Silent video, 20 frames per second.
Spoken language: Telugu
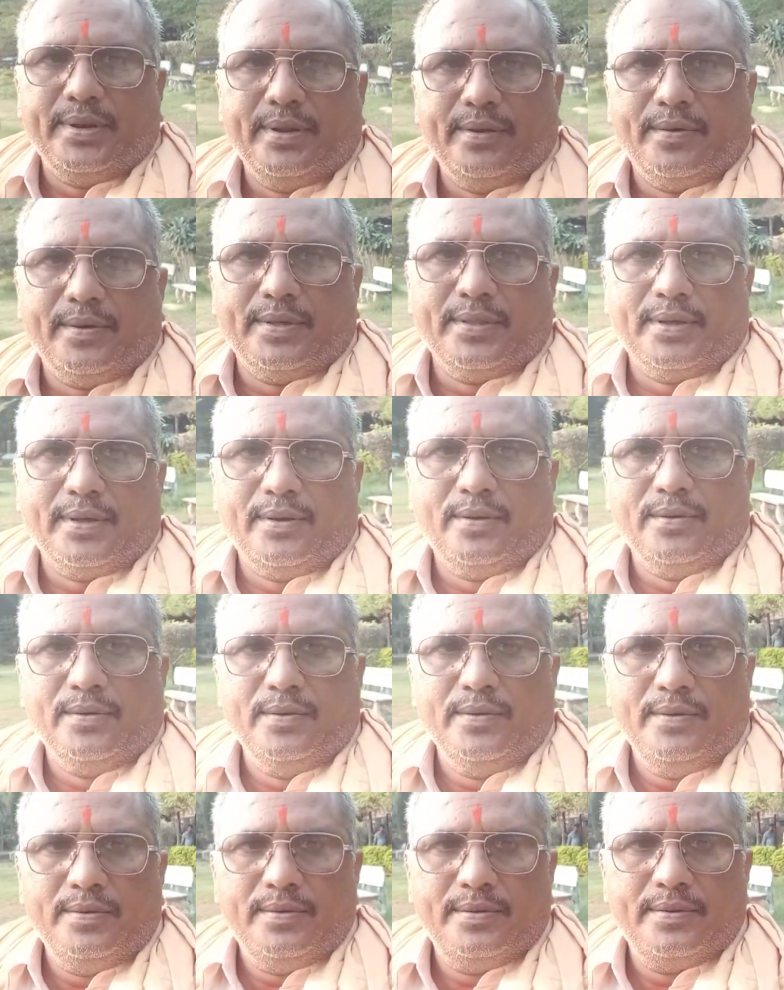ధన్యవాదాలు
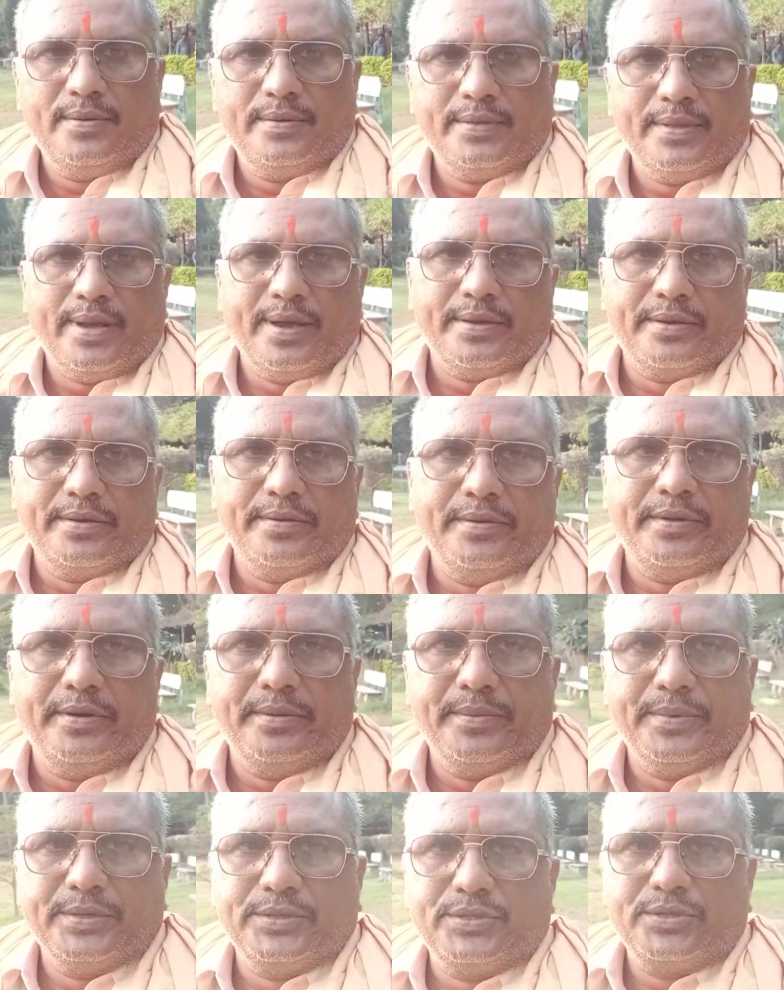థ్యాంక్ యూ వెరీ
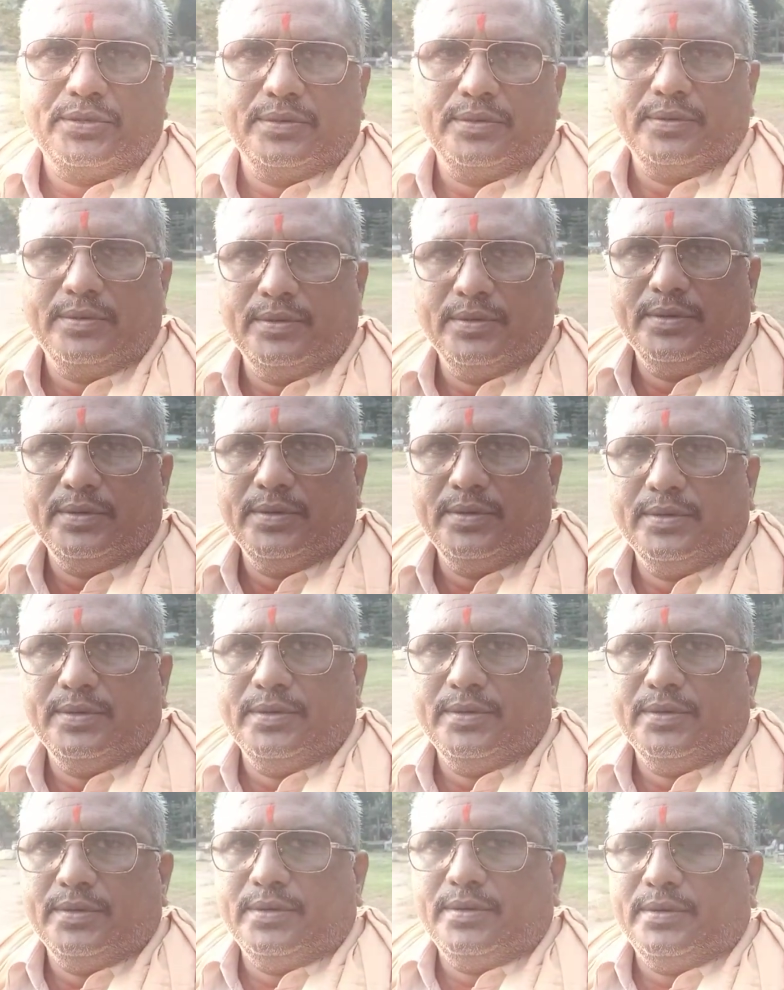మచ్
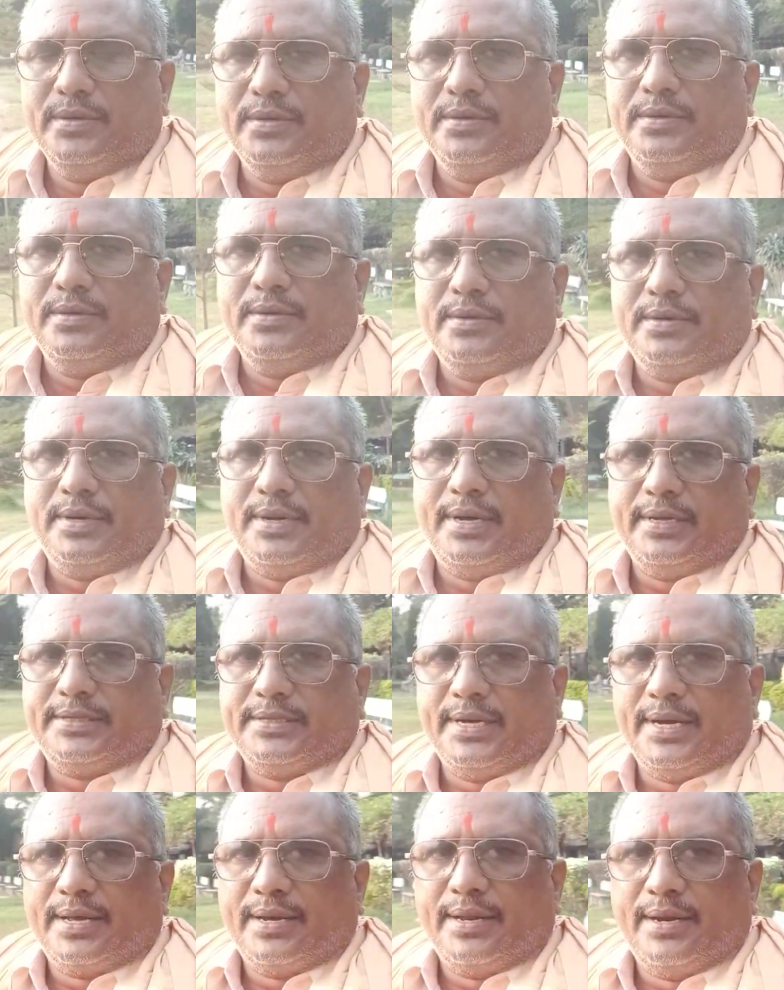నా
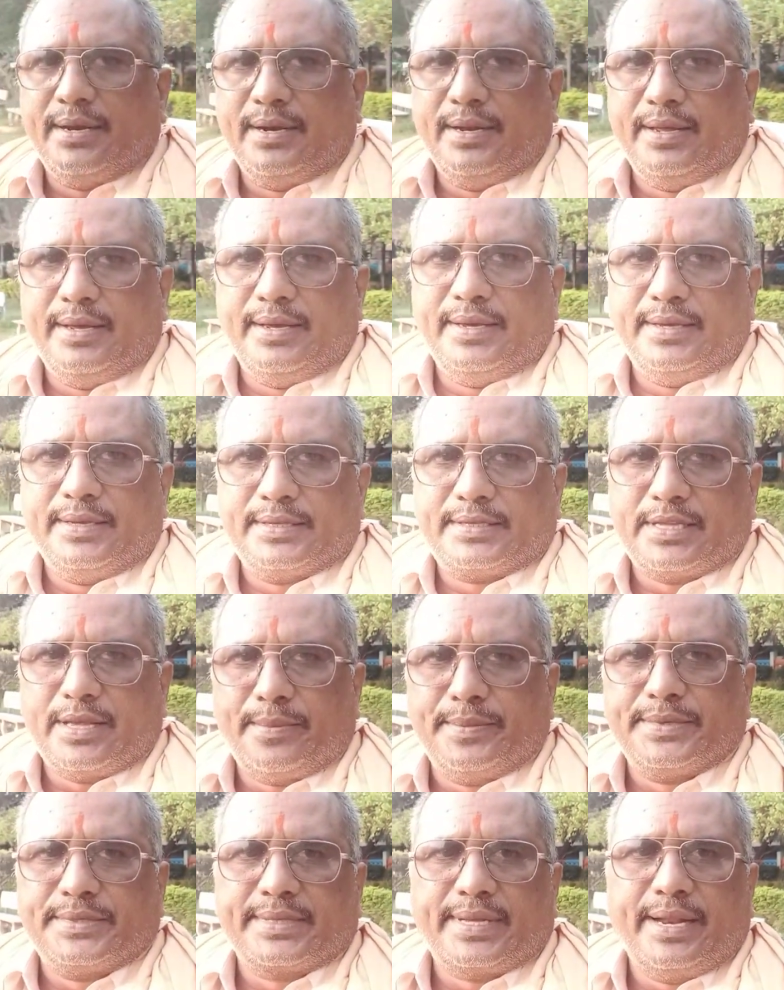ఛానల్ని
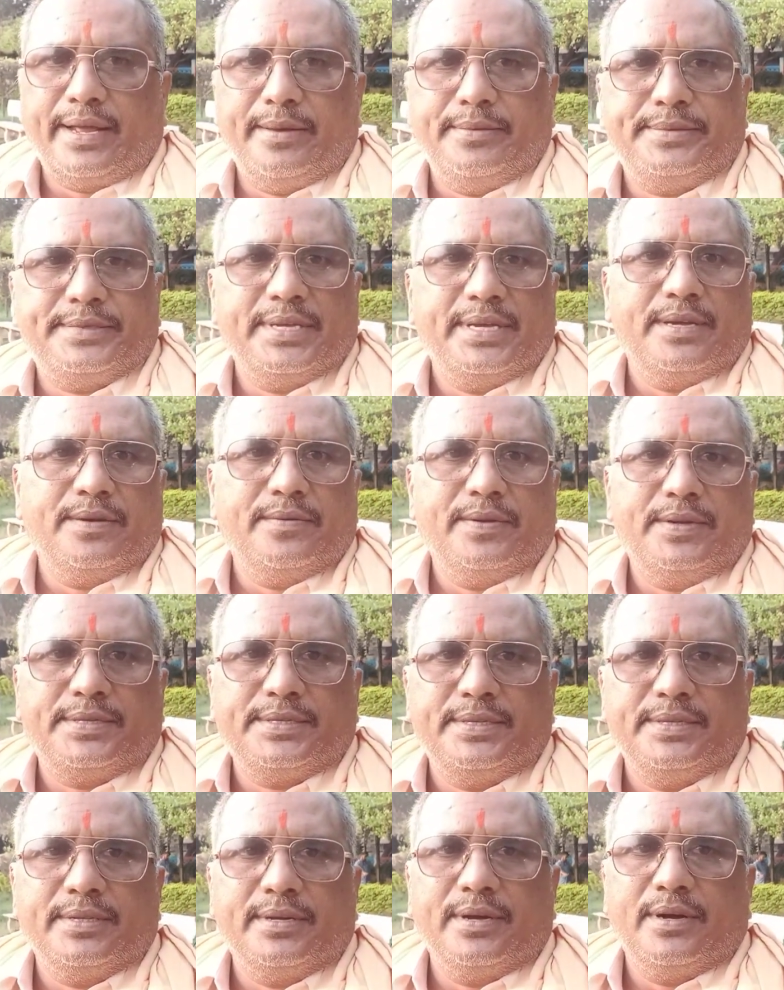సబ్స్క్రైబ్
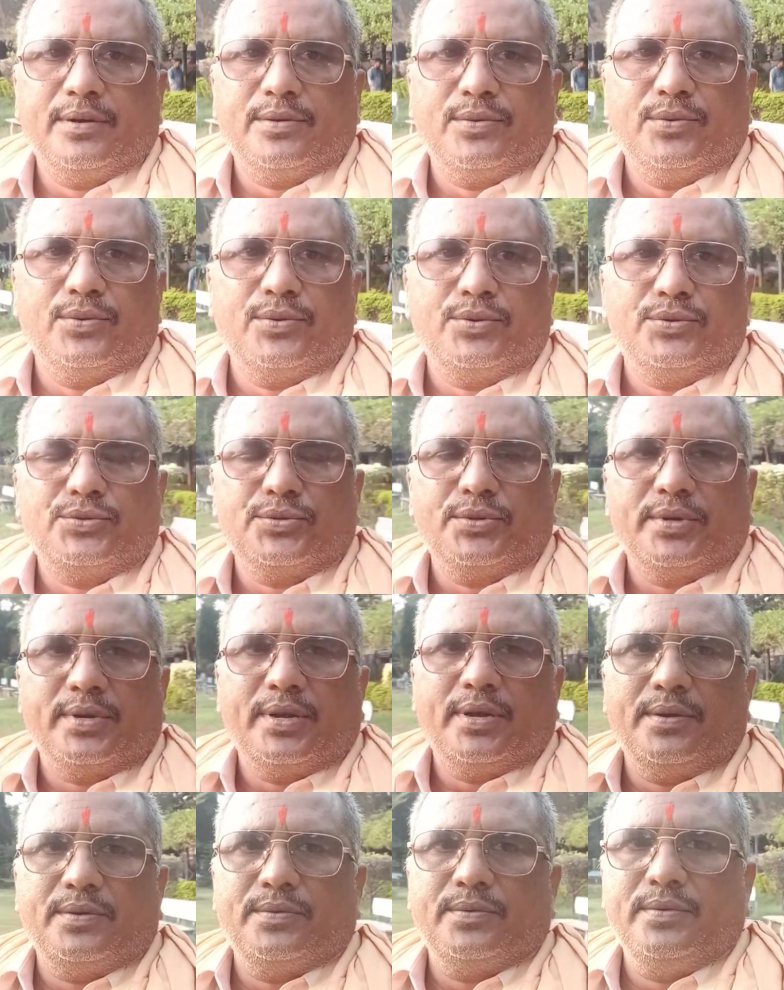చేయవలసిందిగా
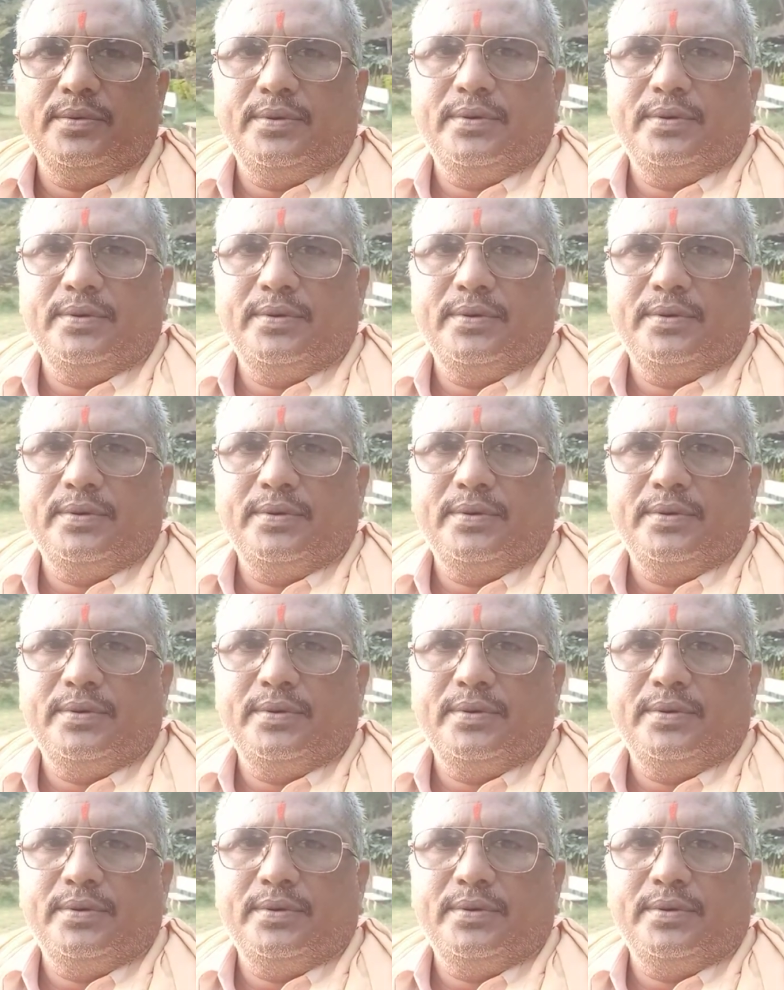కోరుచున్నాను